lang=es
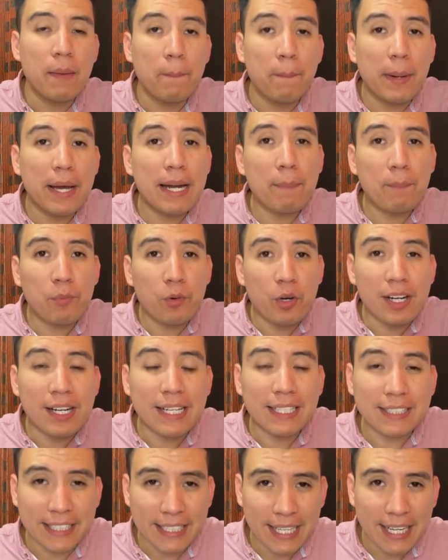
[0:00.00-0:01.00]
para poder
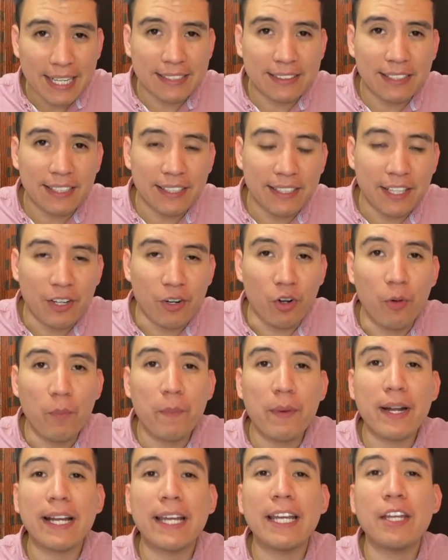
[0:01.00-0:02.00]
retirar ese dinero o
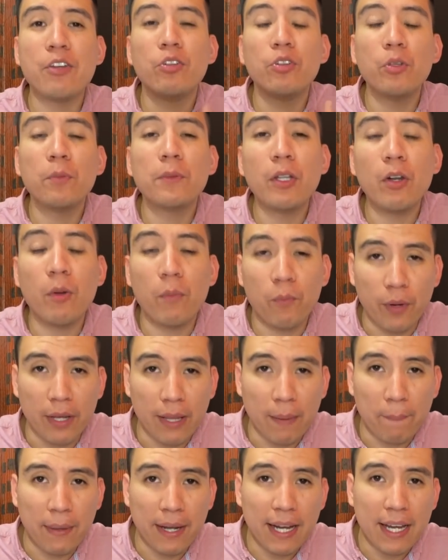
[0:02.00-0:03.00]
para que YouTube te lo
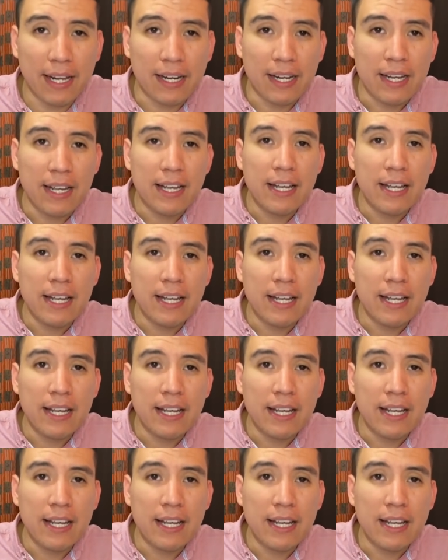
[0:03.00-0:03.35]
pueda pagar.